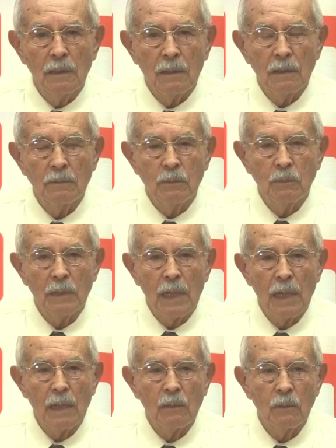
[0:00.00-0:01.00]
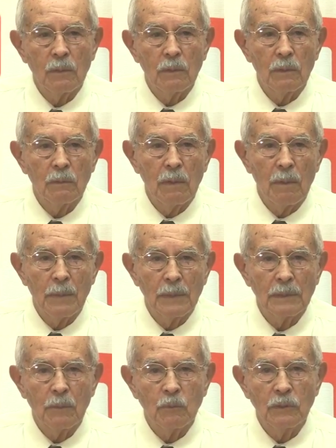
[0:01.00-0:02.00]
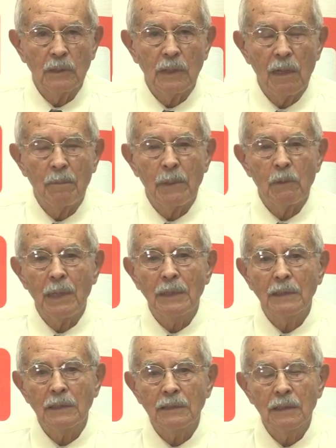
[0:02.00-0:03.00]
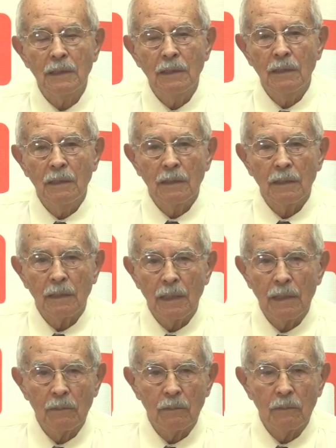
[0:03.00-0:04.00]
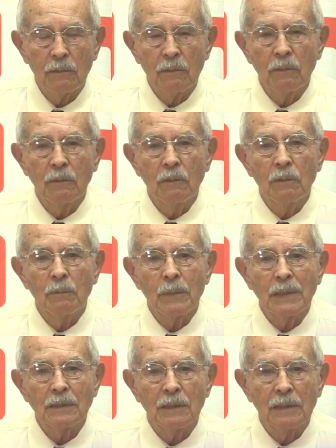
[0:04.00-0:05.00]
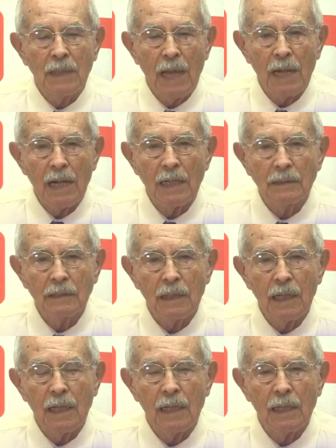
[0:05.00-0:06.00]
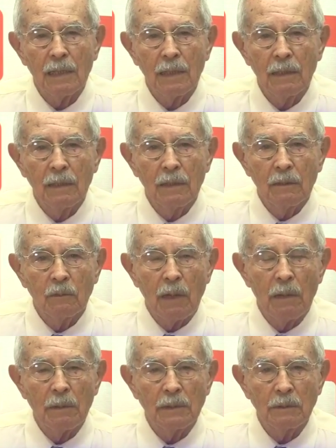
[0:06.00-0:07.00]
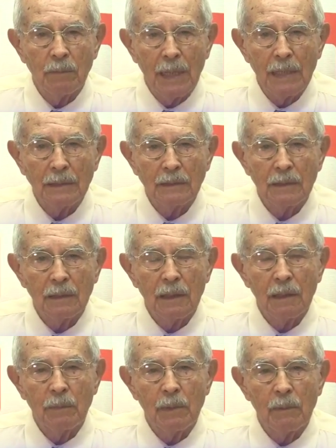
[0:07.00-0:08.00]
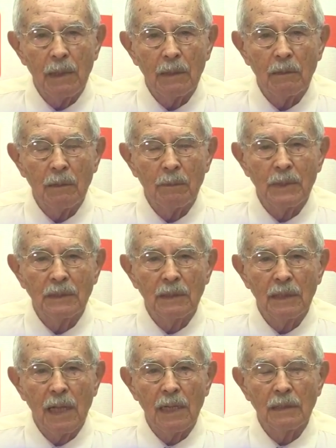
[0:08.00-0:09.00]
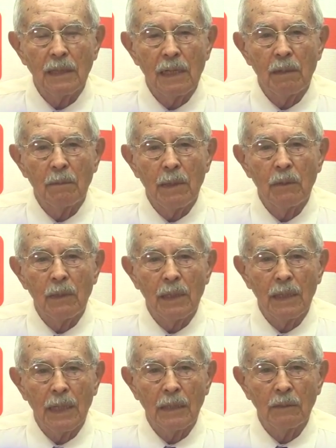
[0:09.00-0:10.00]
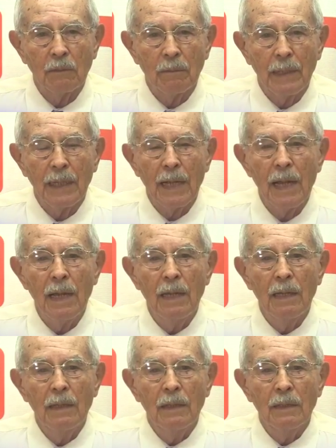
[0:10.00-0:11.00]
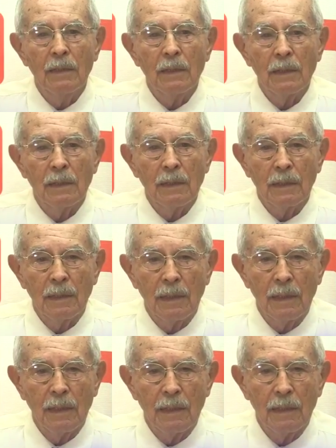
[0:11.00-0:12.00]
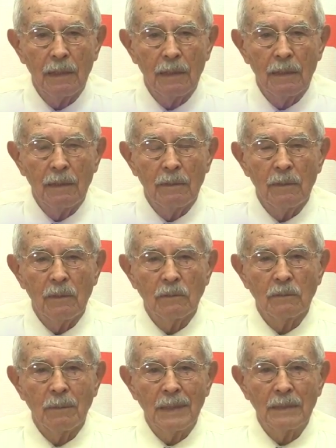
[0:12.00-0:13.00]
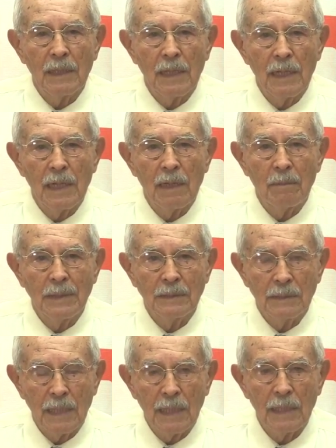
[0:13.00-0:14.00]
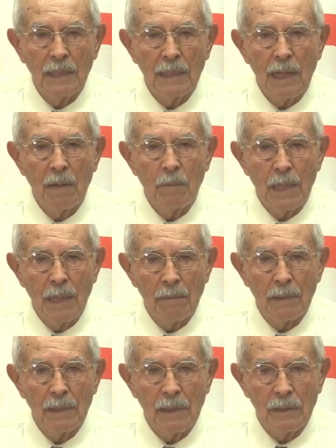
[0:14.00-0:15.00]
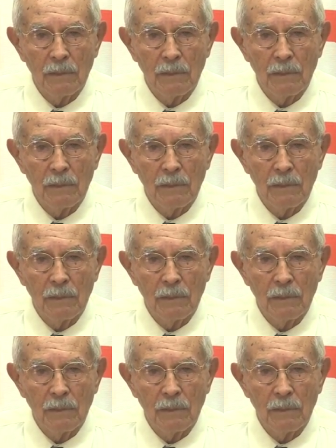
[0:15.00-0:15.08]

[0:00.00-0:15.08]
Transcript: disfrutara de una pieza musical, pero antes quiero presentarles al una vez más, el privilegio de presentarles al hermano Alejandro Vega, eh, que nos va a traer el mensaje de la palabra de